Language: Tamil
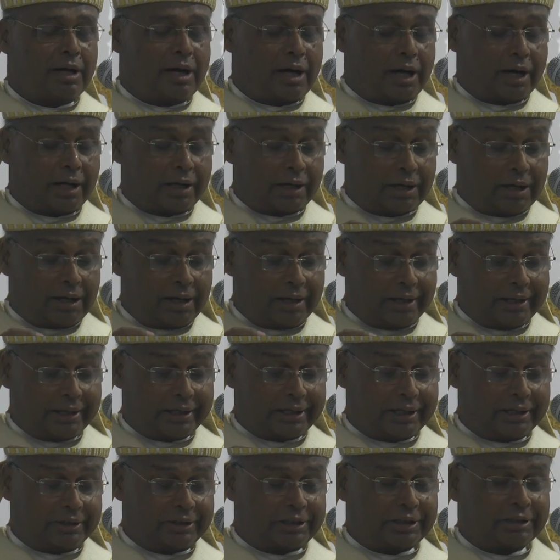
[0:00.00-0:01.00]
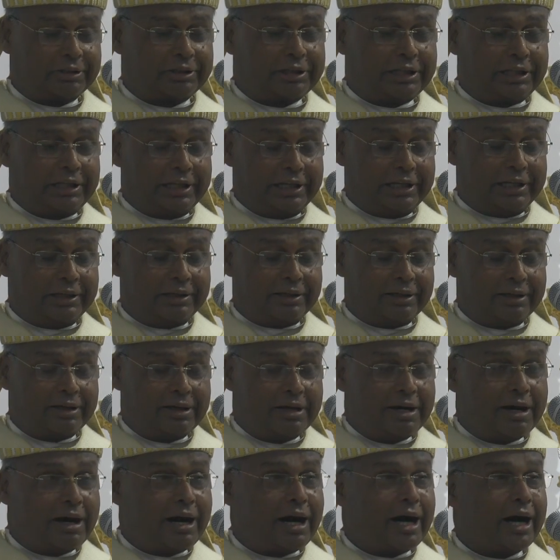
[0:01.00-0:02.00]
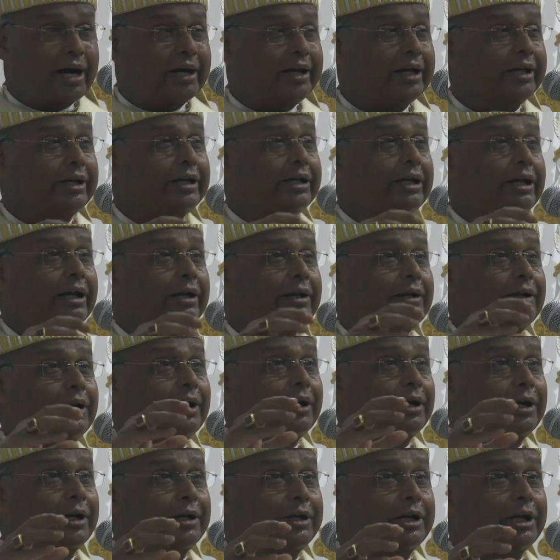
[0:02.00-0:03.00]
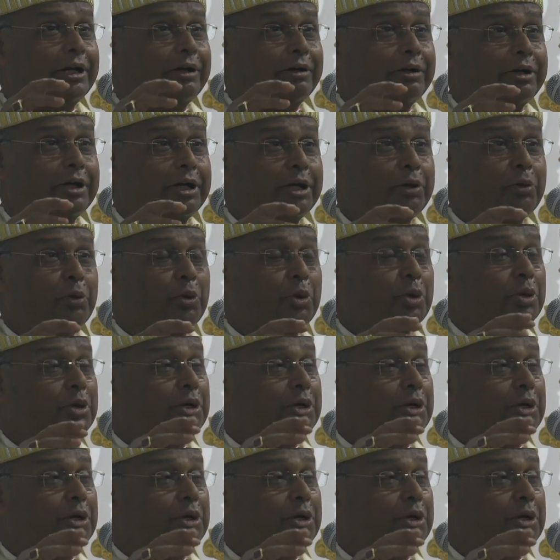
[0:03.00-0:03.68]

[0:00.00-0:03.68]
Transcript: அக்காலகட்டத்திலே அடைக்கல நகர் என்ற ஒரு